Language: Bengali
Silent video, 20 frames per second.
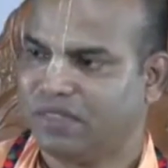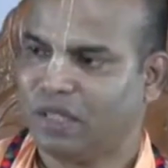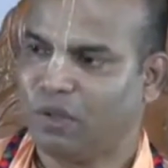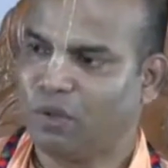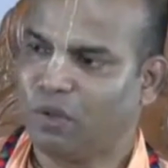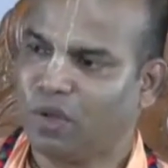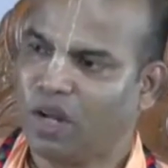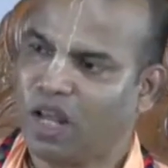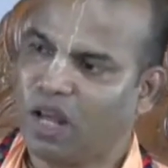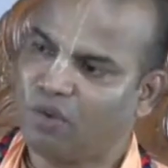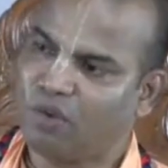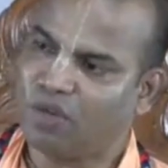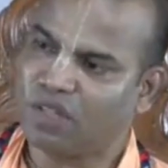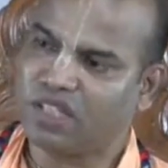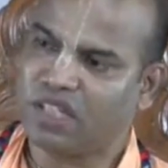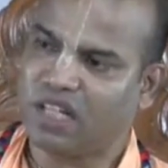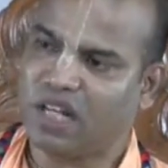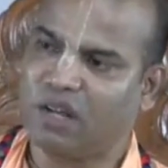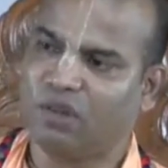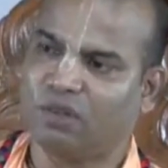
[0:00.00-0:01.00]
যে ওরা
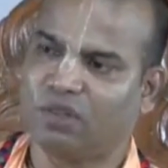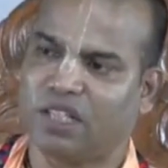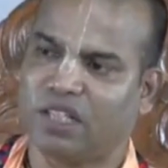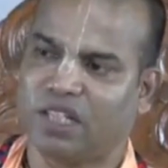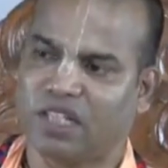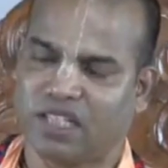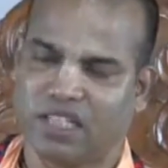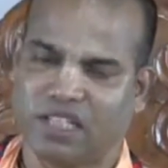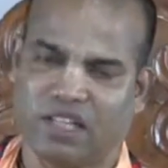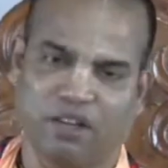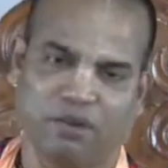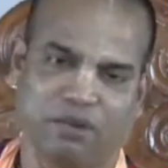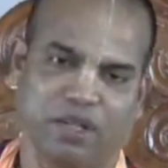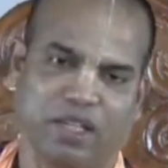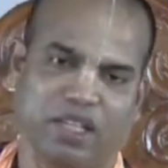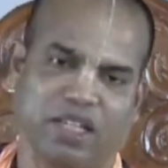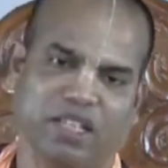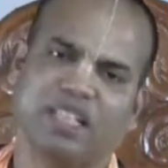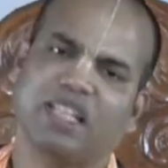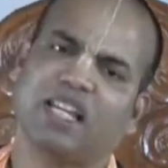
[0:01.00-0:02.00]
করছে না ওদের কি
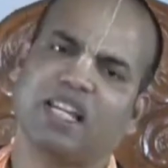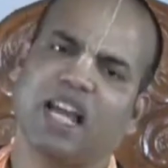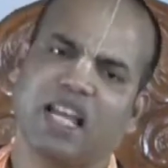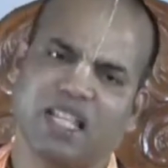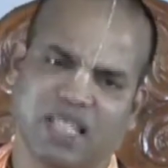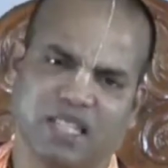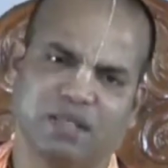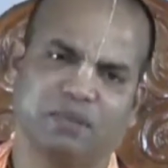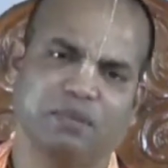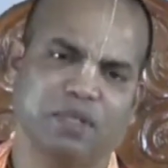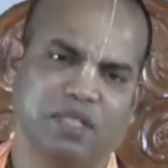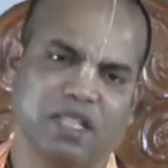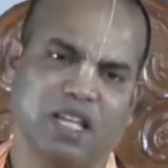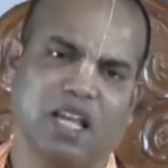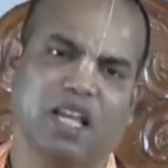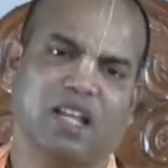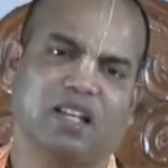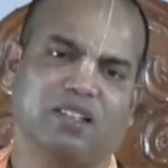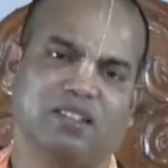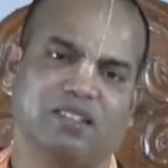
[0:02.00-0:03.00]
হবে ঠিক আছে
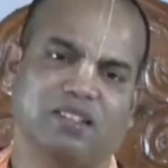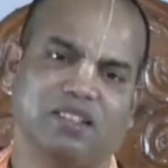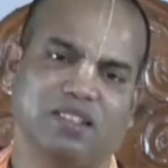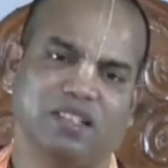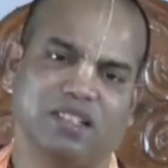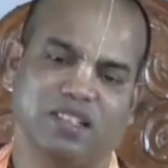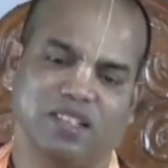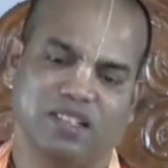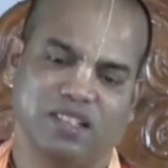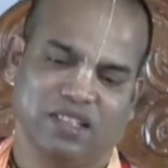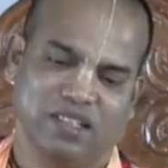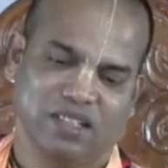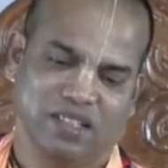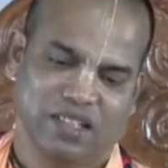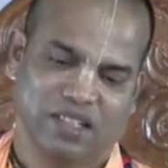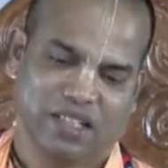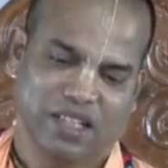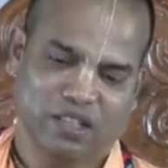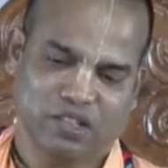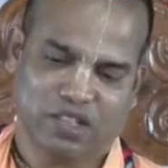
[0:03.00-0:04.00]
বিচার
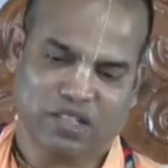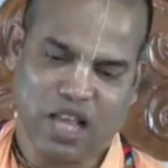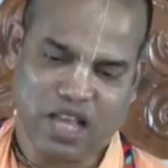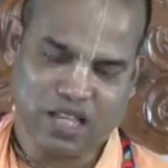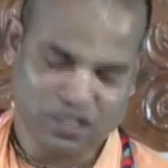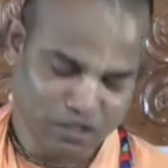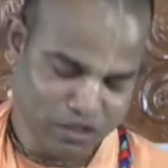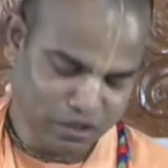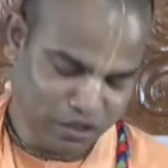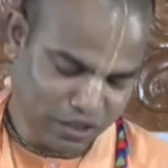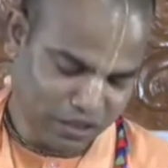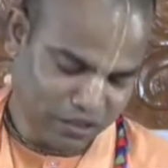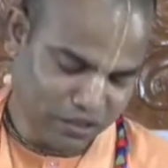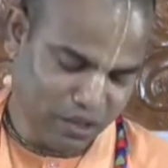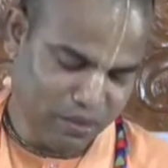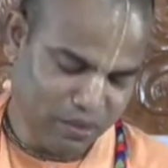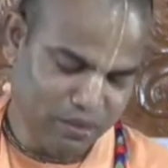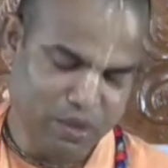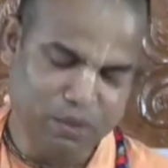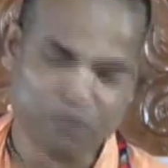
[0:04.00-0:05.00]
কিন্তু শাস্ত্র থেকে
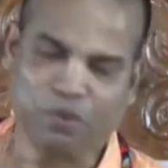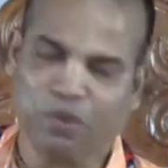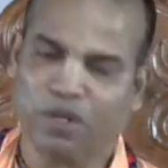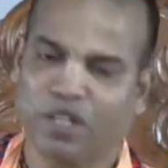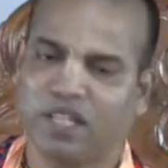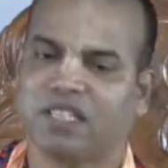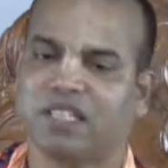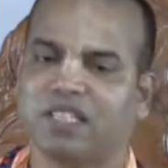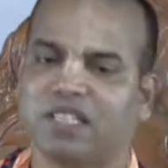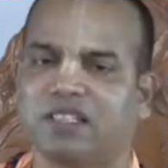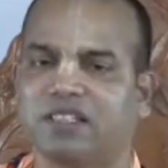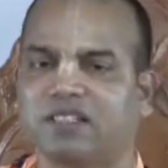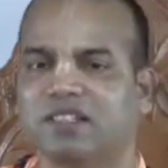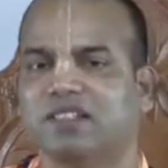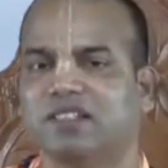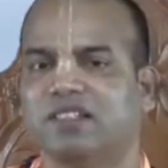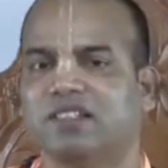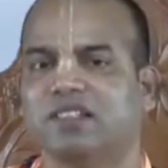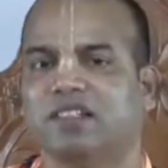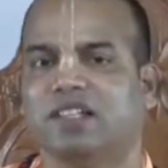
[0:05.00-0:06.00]
তো আমরা পড়েছি
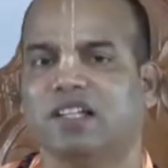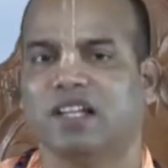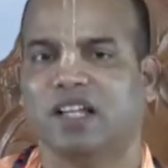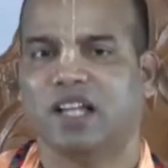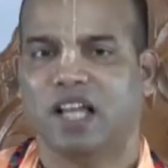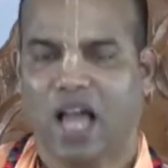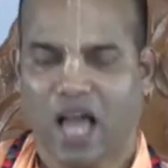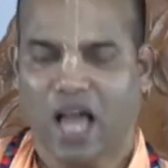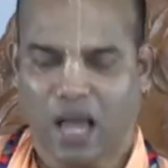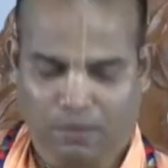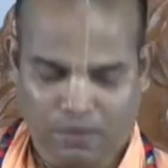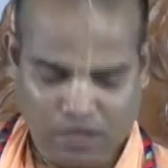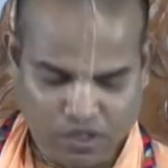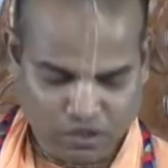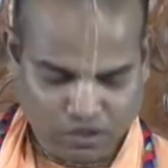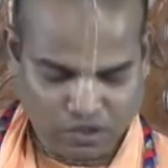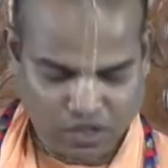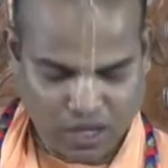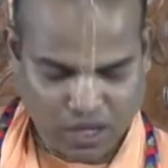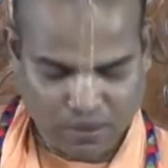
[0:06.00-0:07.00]
আমরা
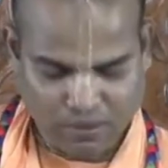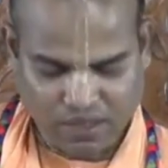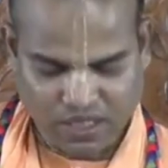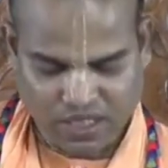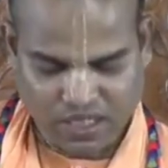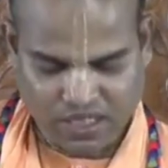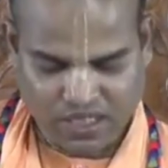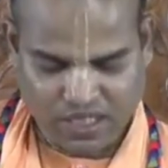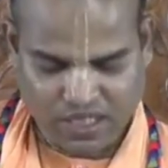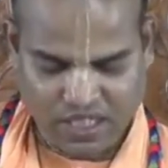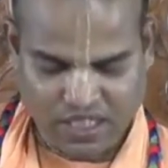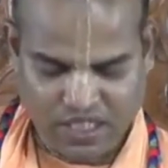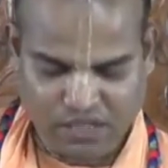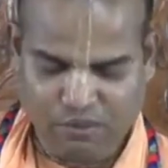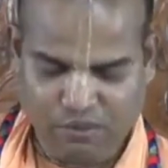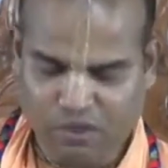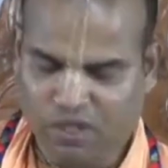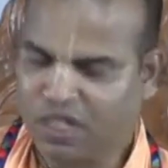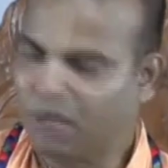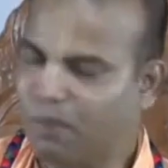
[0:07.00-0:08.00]
যখন আমাদের নিজের
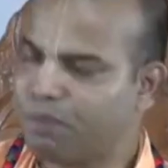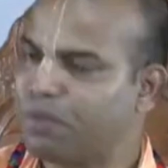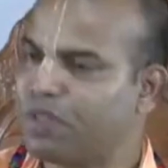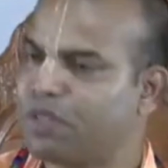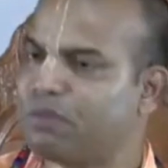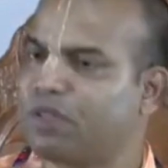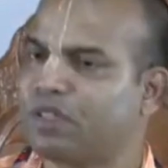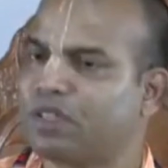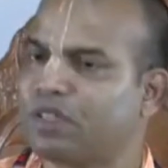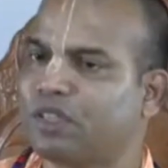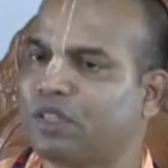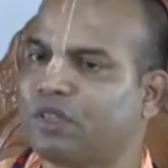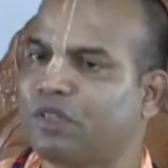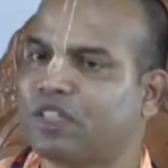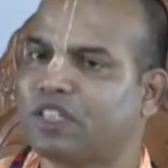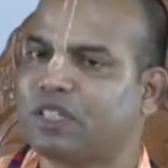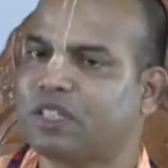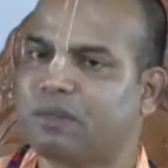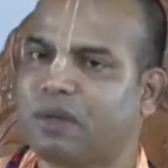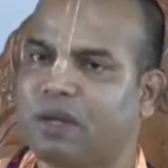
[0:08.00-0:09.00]
জীবনটা পরিবর্তন
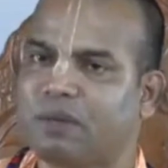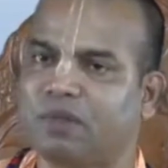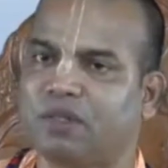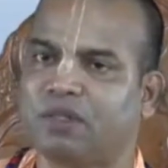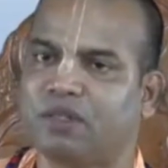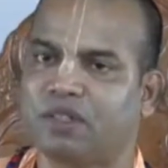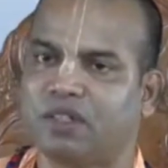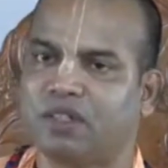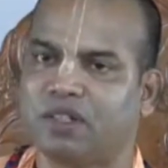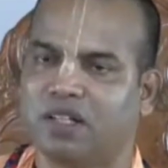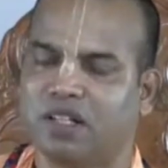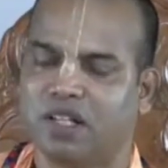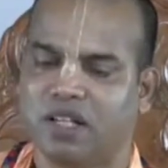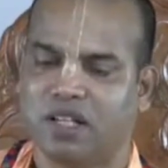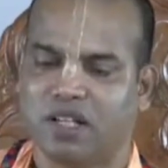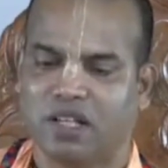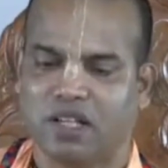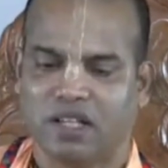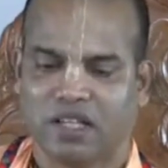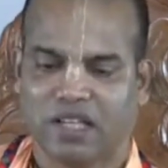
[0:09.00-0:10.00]
করতে পারবো
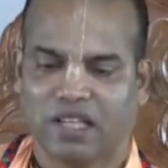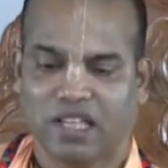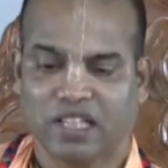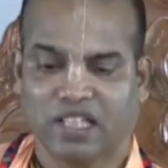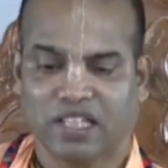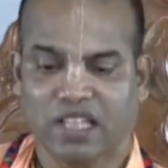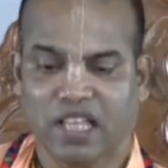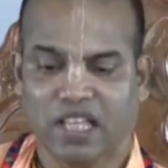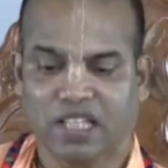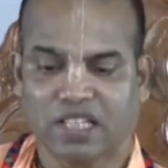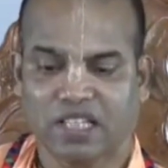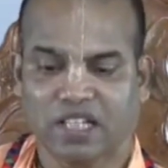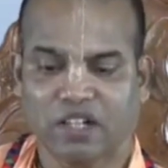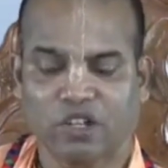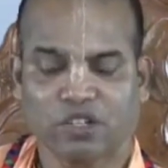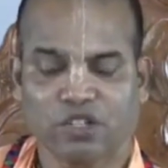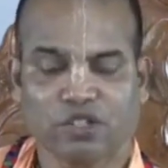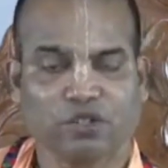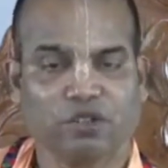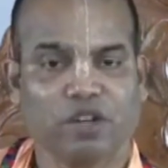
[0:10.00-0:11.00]
কেশি দাসের
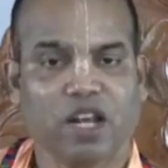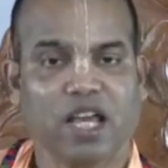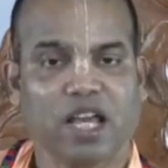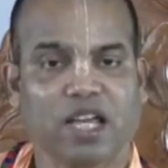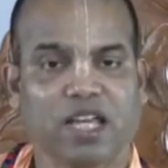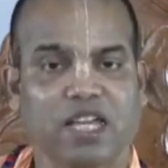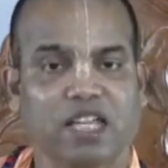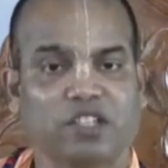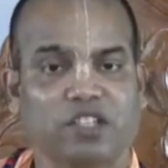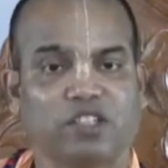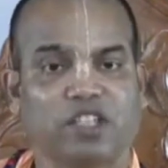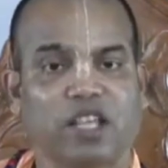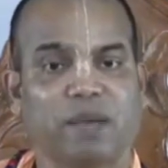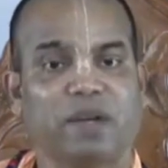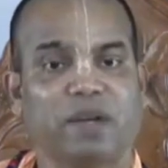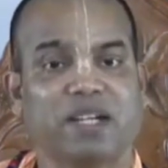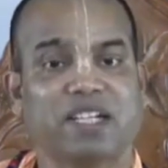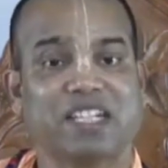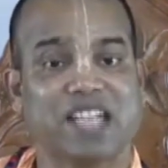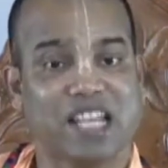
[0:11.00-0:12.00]
রসগোল্লা খেয়ে যদি
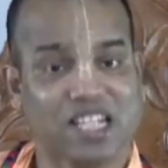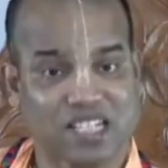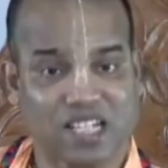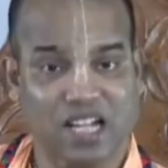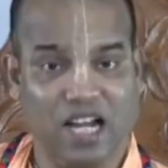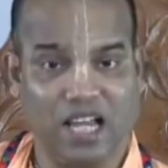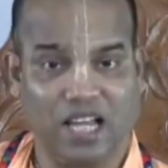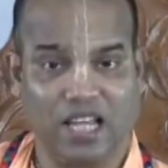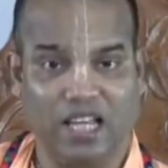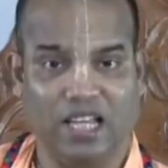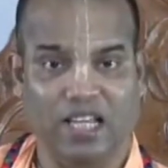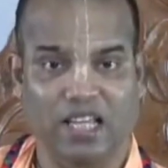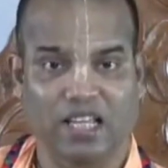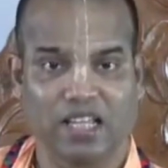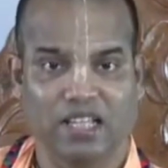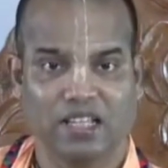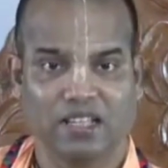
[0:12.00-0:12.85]
আমার টেস্ট লাগে